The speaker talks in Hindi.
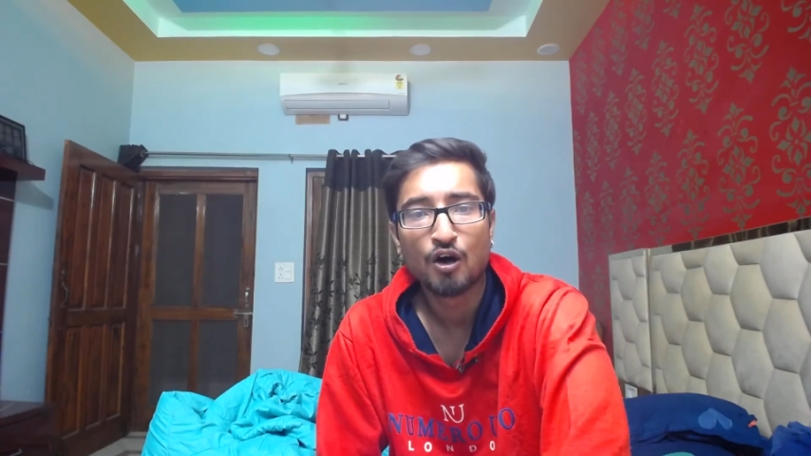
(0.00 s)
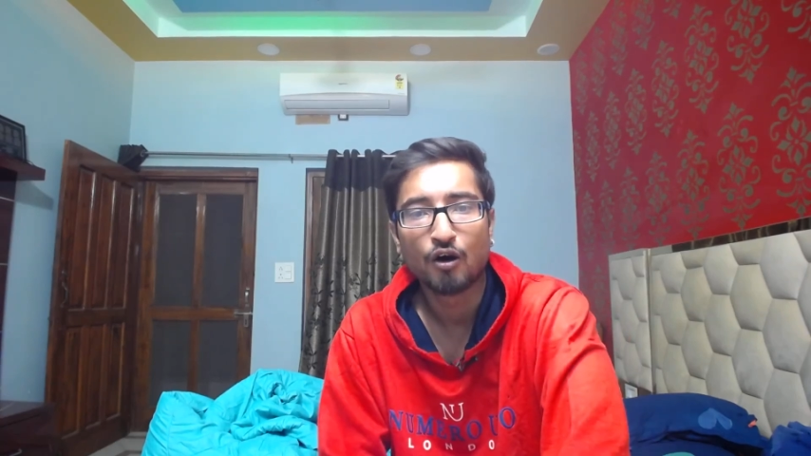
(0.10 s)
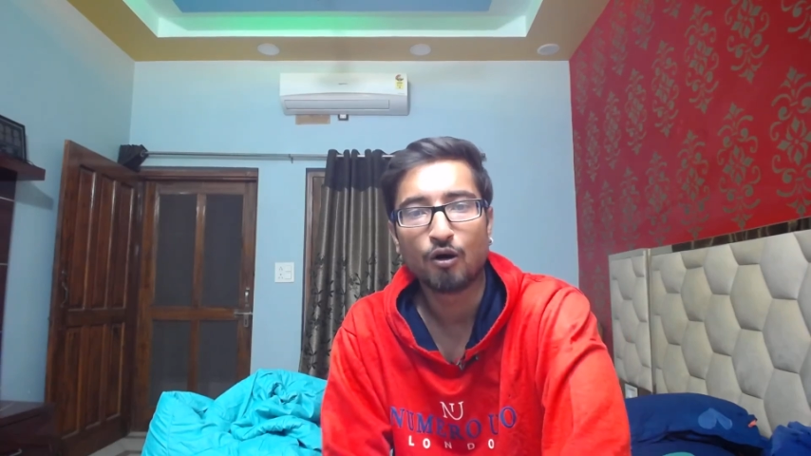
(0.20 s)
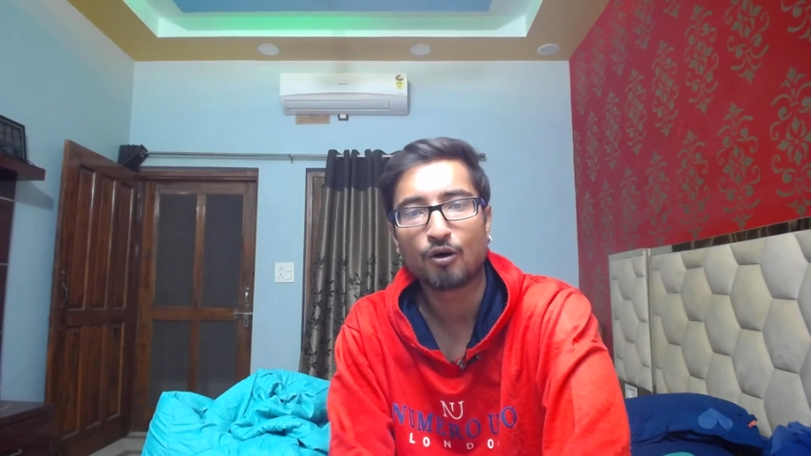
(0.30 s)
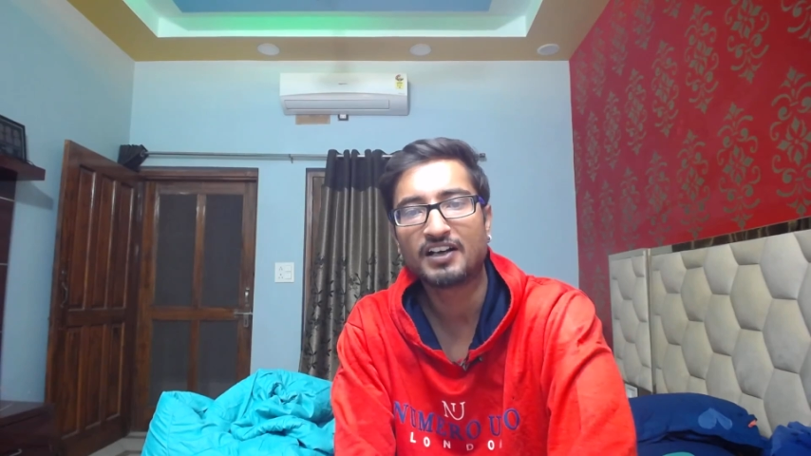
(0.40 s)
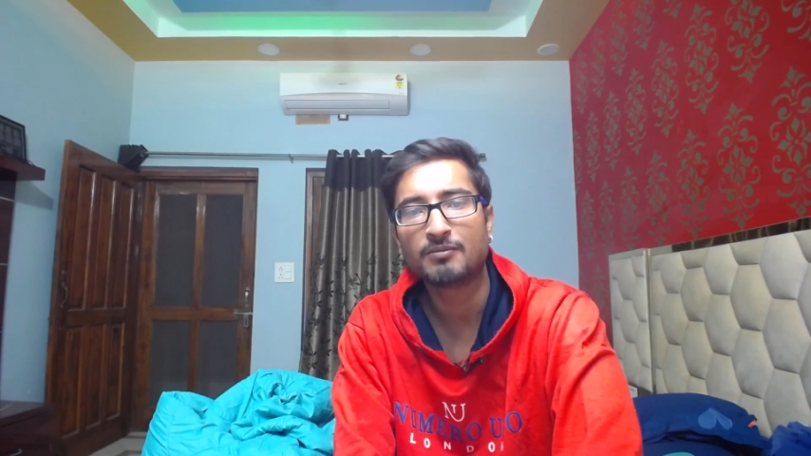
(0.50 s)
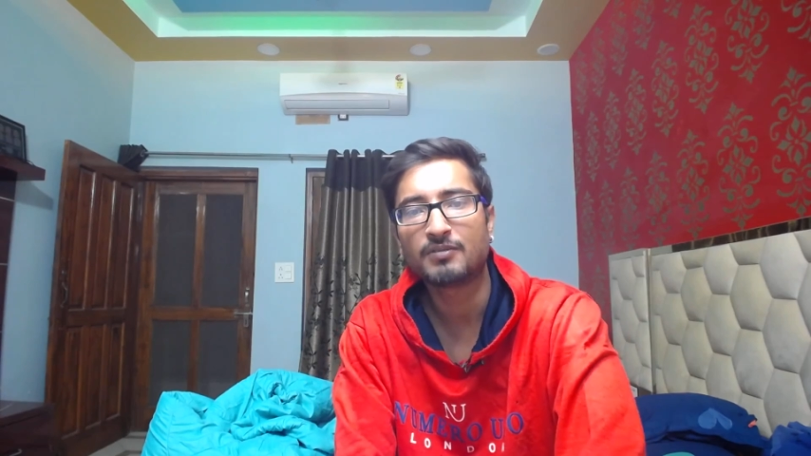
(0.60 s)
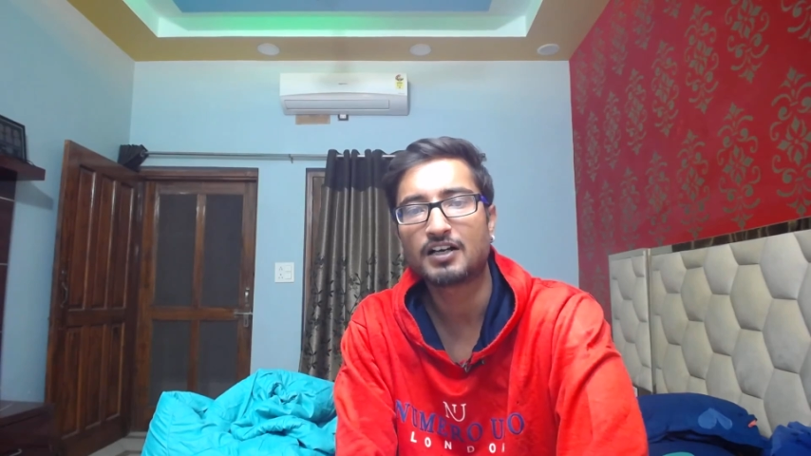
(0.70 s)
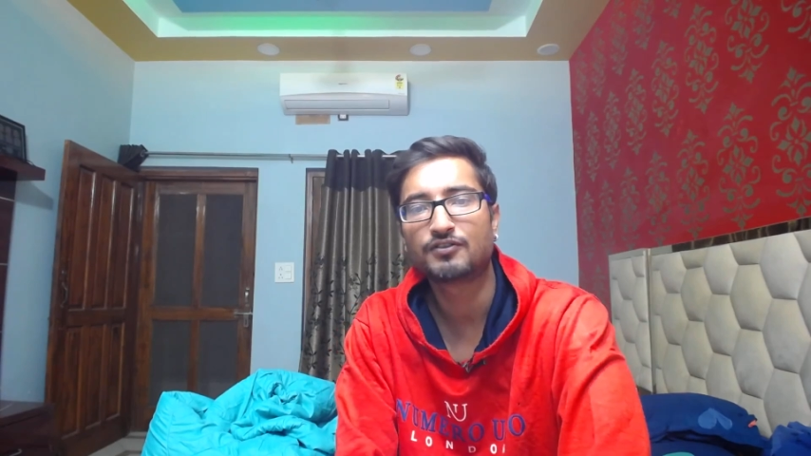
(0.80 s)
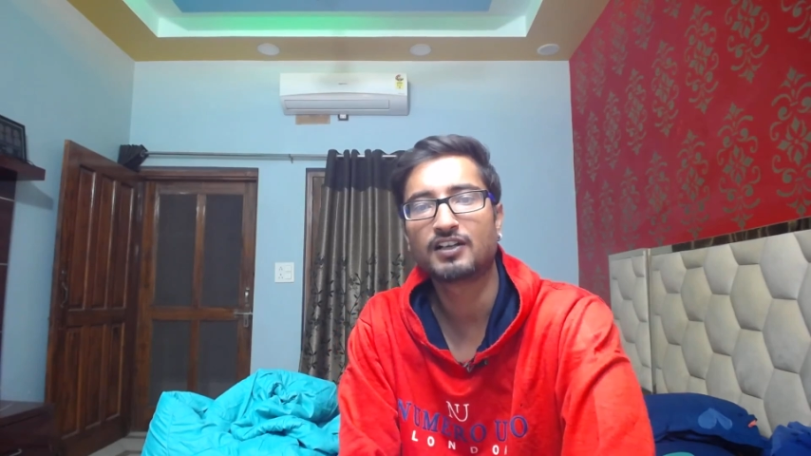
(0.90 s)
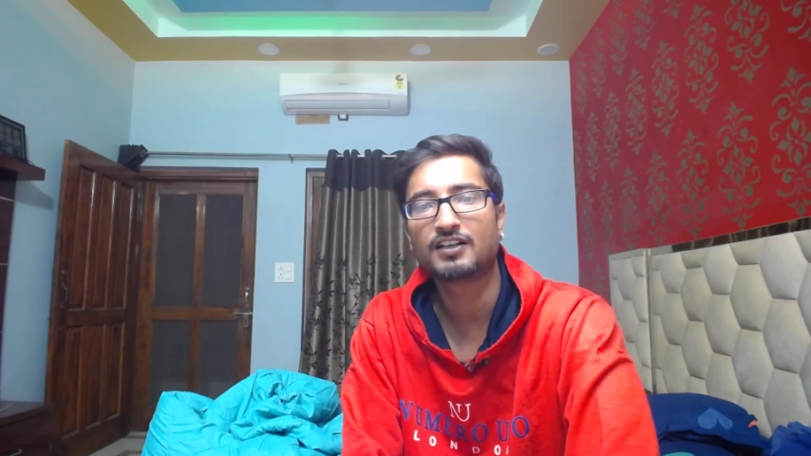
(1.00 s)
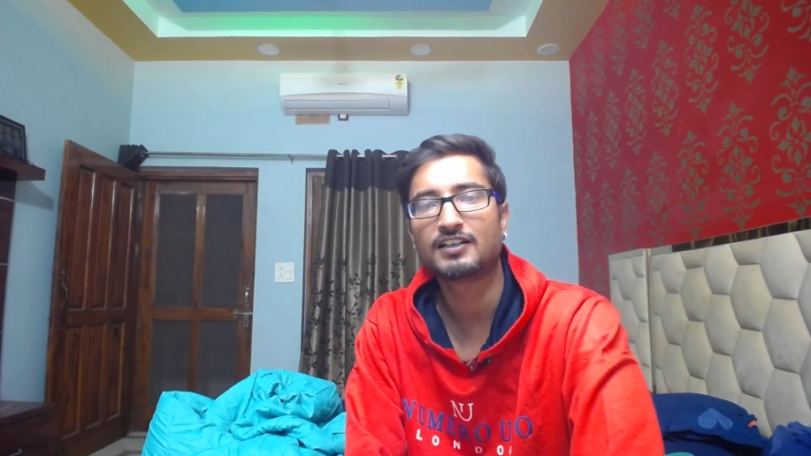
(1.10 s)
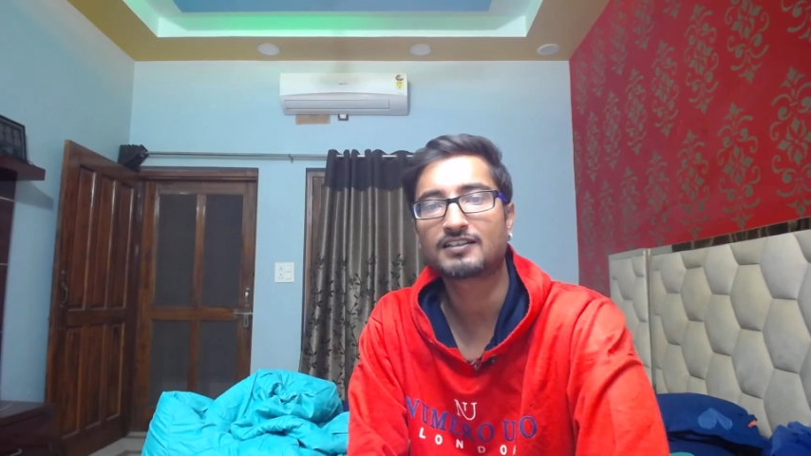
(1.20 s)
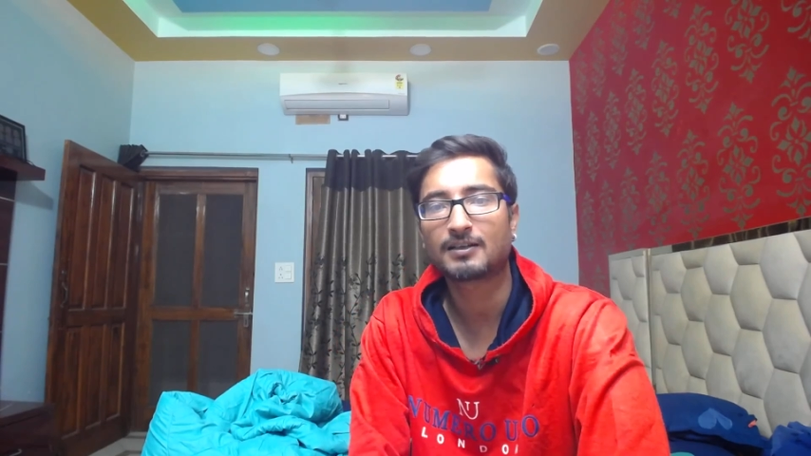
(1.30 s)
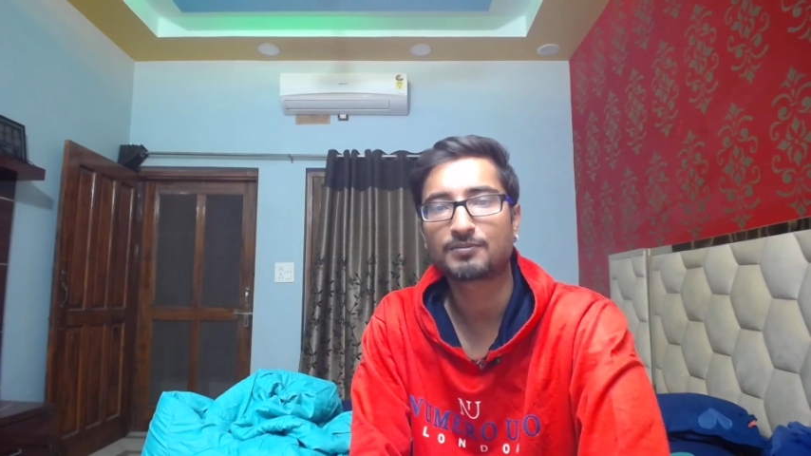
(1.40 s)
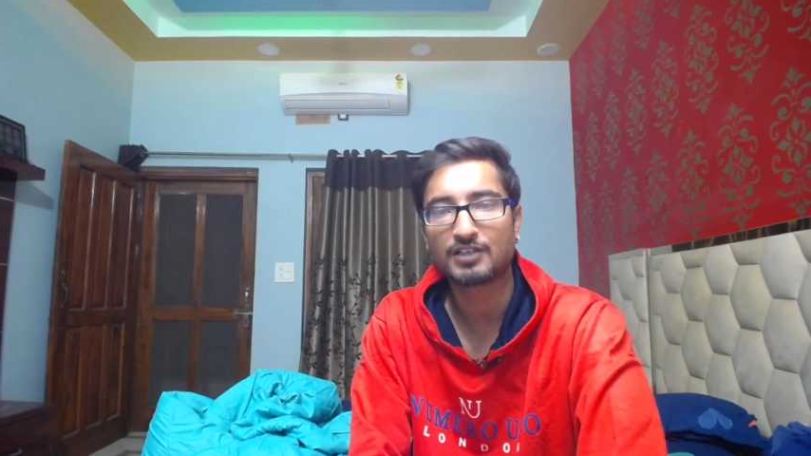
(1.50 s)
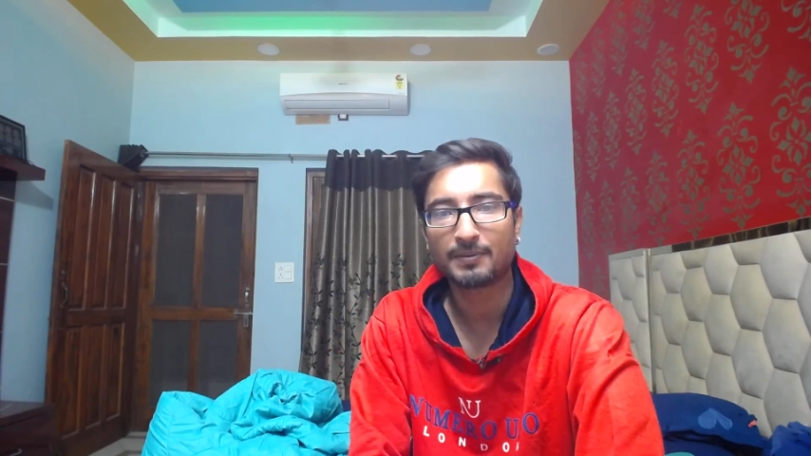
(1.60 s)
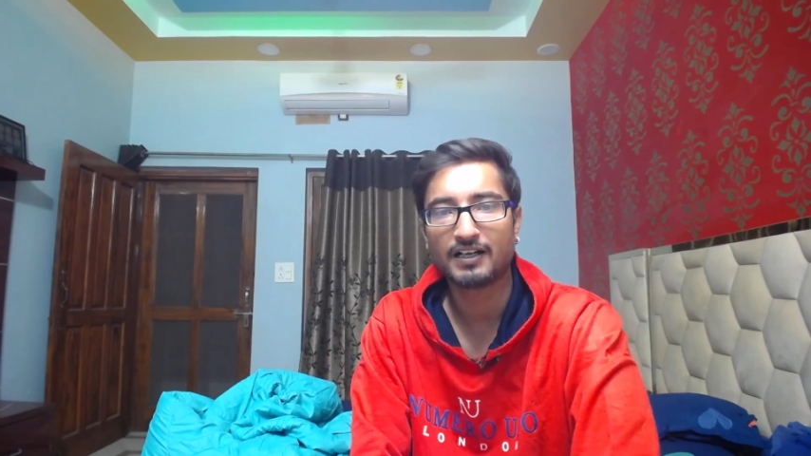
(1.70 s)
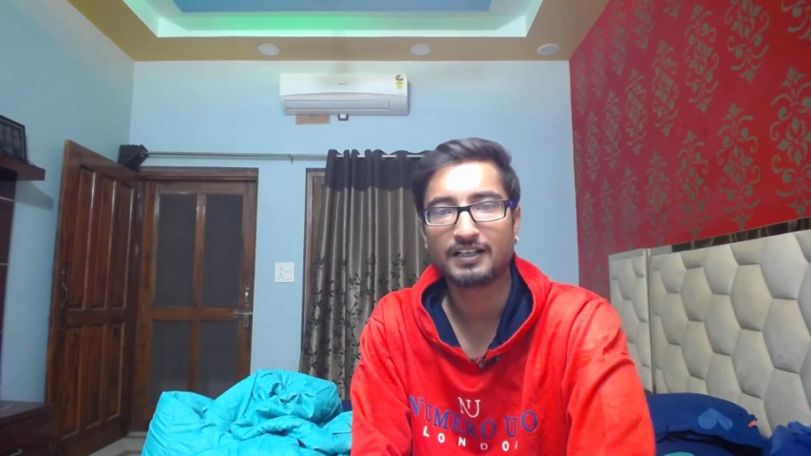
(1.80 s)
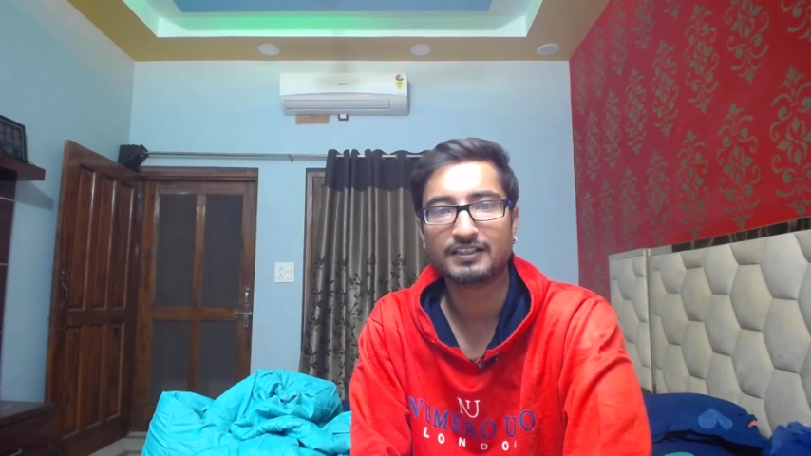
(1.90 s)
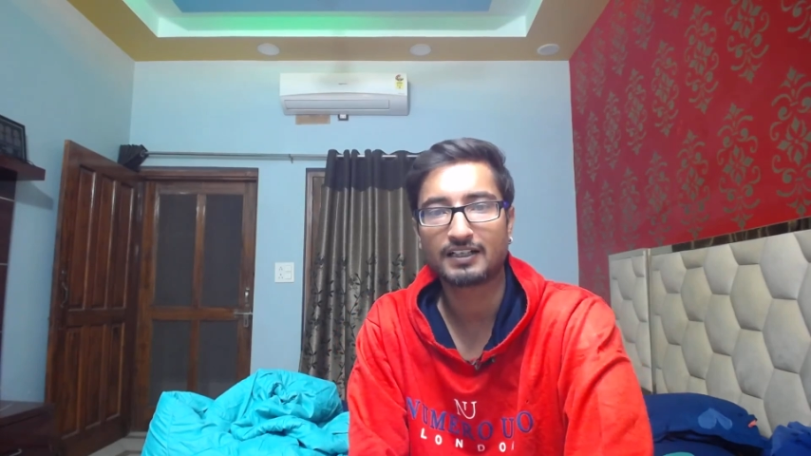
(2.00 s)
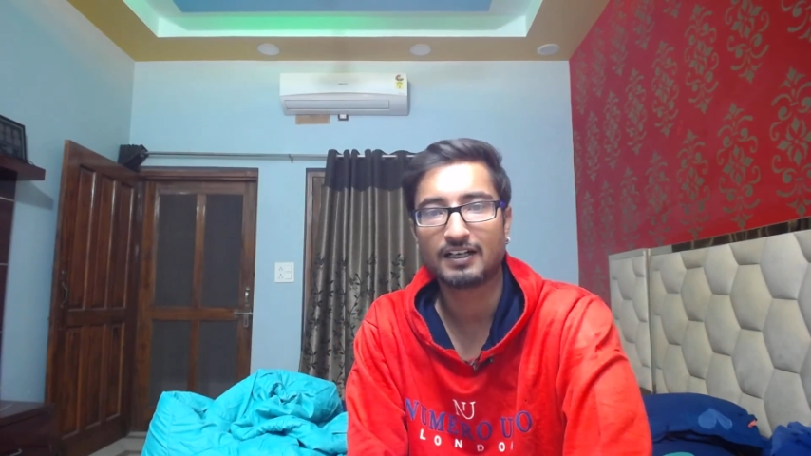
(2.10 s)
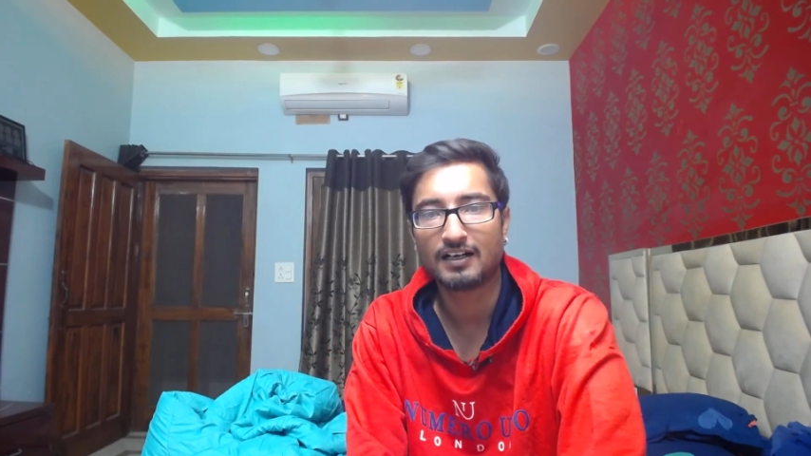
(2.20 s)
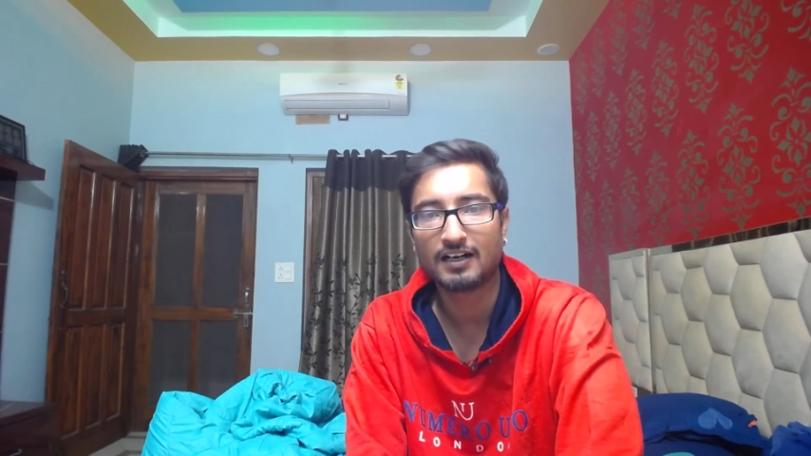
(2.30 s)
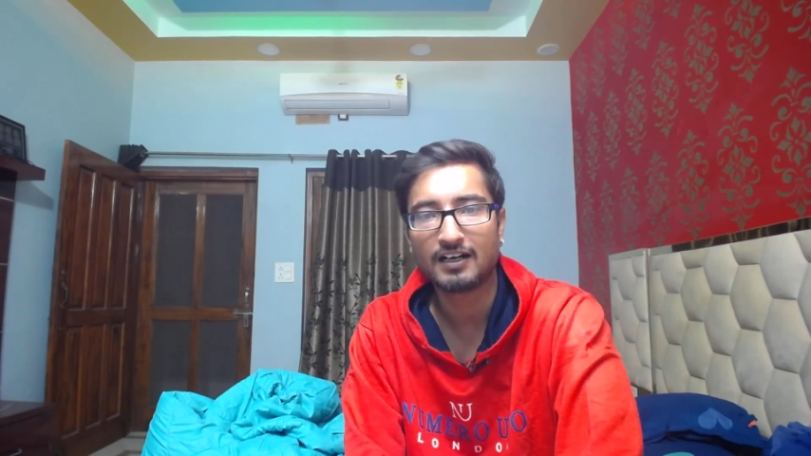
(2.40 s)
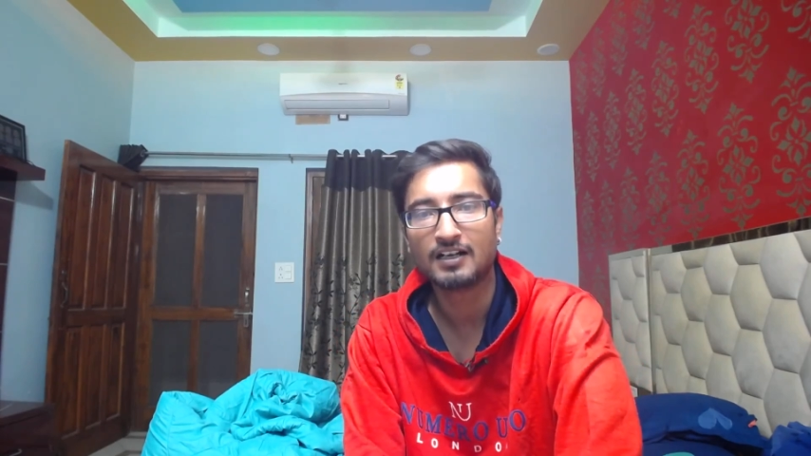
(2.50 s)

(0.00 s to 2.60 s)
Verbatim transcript: होरहे मासविडल ने सबसे पहले यह कहा